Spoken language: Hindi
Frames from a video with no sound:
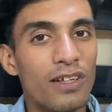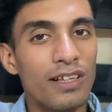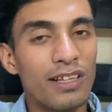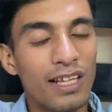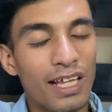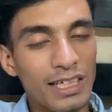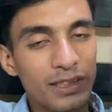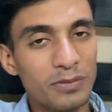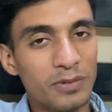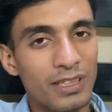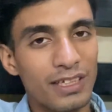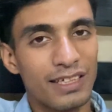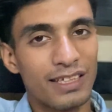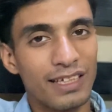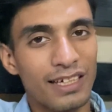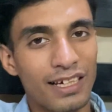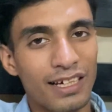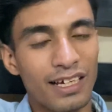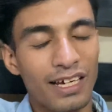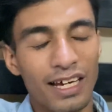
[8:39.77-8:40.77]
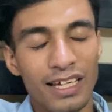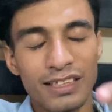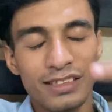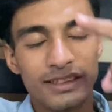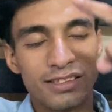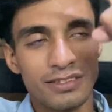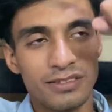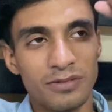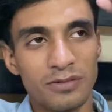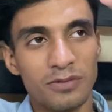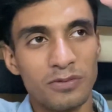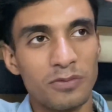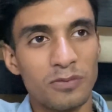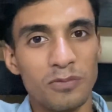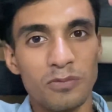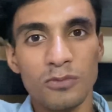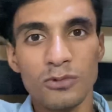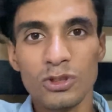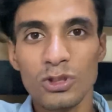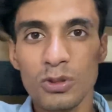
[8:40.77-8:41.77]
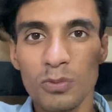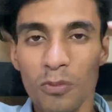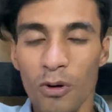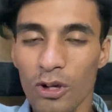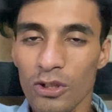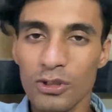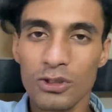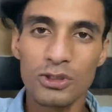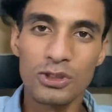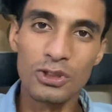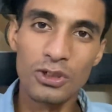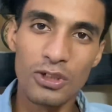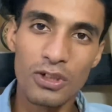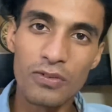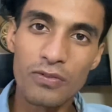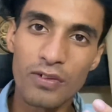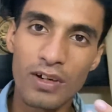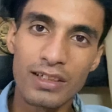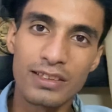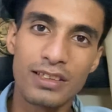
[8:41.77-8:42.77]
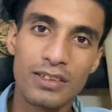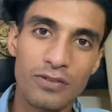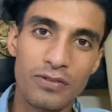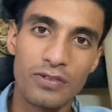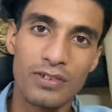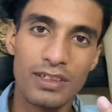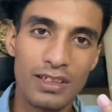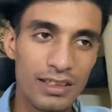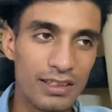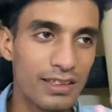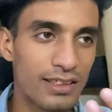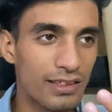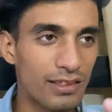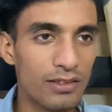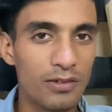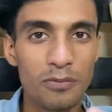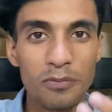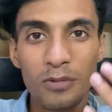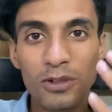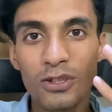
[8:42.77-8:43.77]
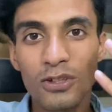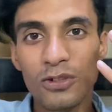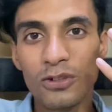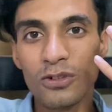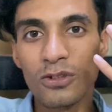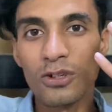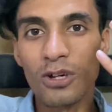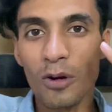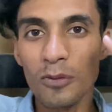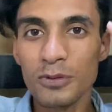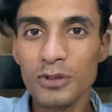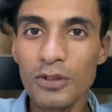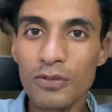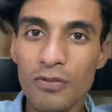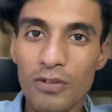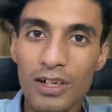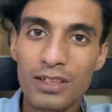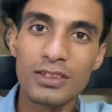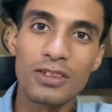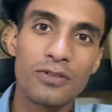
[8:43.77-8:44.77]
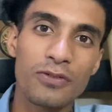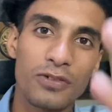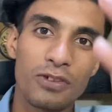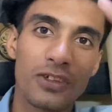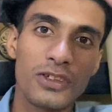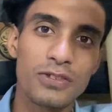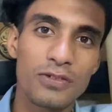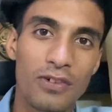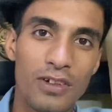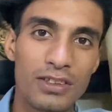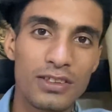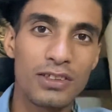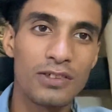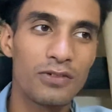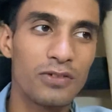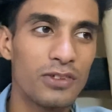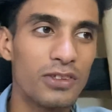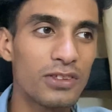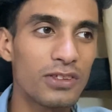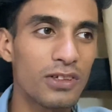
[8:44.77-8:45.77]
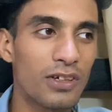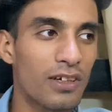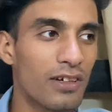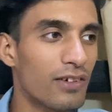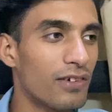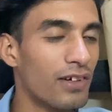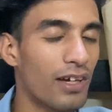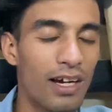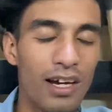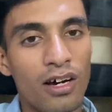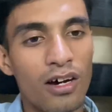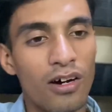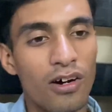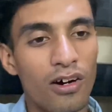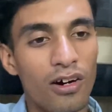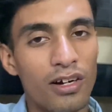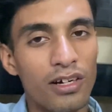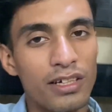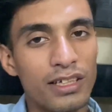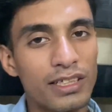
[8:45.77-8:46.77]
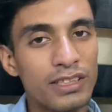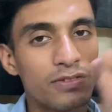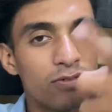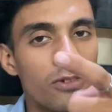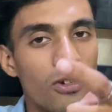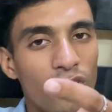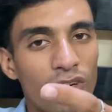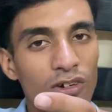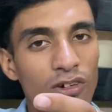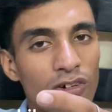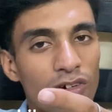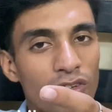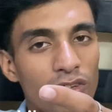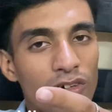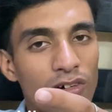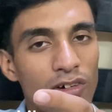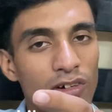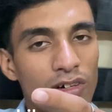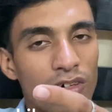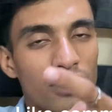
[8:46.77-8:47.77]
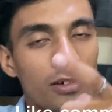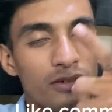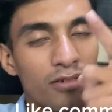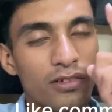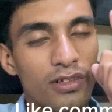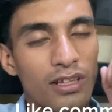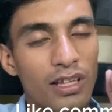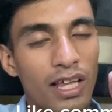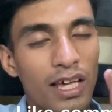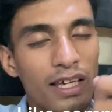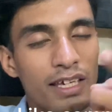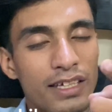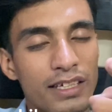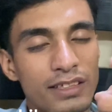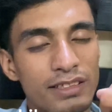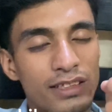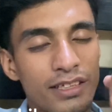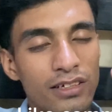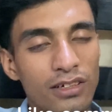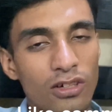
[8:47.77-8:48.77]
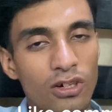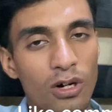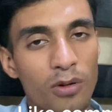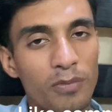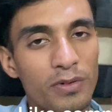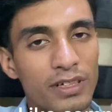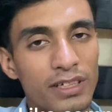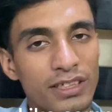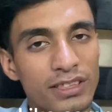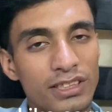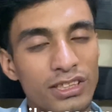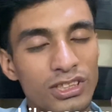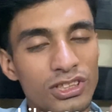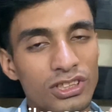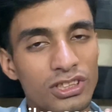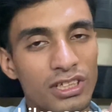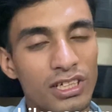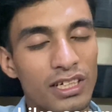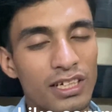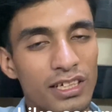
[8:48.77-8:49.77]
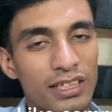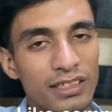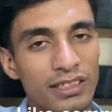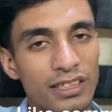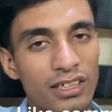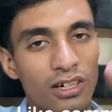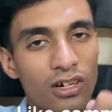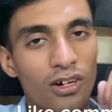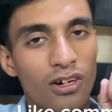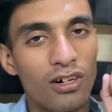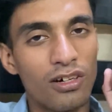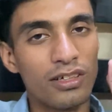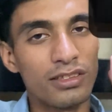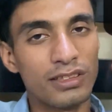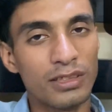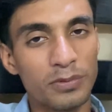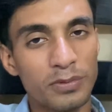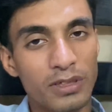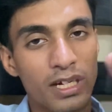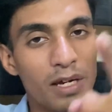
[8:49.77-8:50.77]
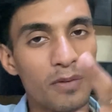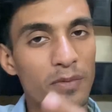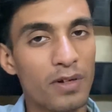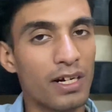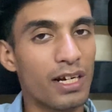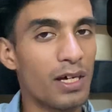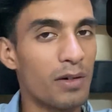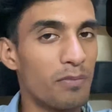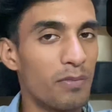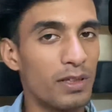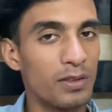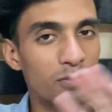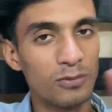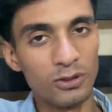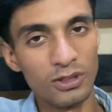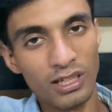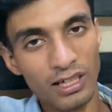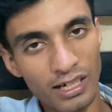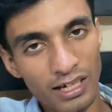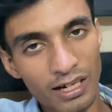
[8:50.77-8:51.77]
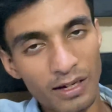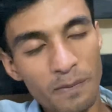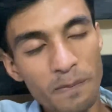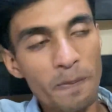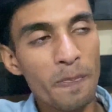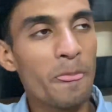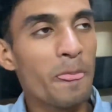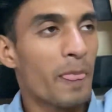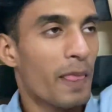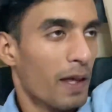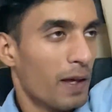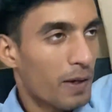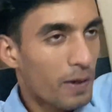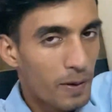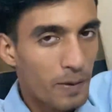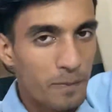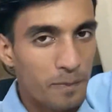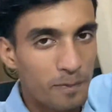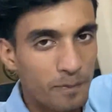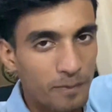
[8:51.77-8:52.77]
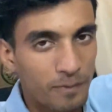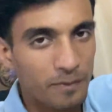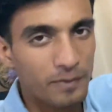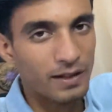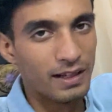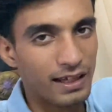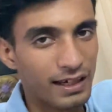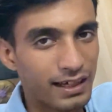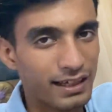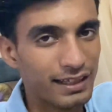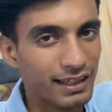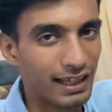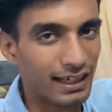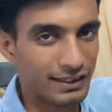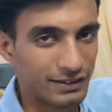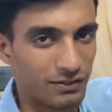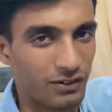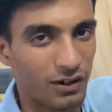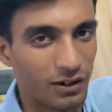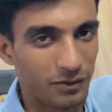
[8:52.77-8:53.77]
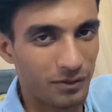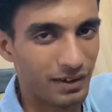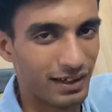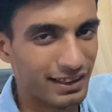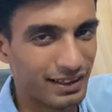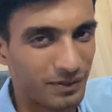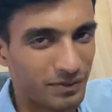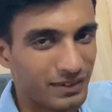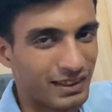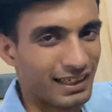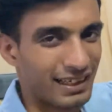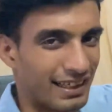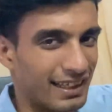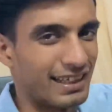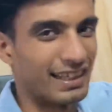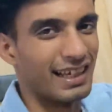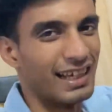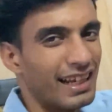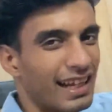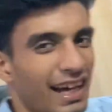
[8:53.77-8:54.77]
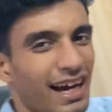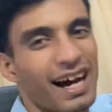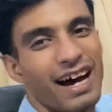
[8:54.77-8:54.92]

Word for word: लाजमी देखिएगा गाइज़ मुझे तो बहुत खुशी हो रही फास्ट एंड फ्यूरियस की मैं कब से फास्ट एंड फ्यूरियस फास्ट एंड फ्यूरियस कर रहा हूँ यार और इस व्लॉग को लाइक कीजिए कमेंट कीजिए शेयर कीजिए और सब्सक्राइब करना मत भूलिएगा मिलेंगे नेक्स्ट व्लॉग में तब तक के लिए अल्लाह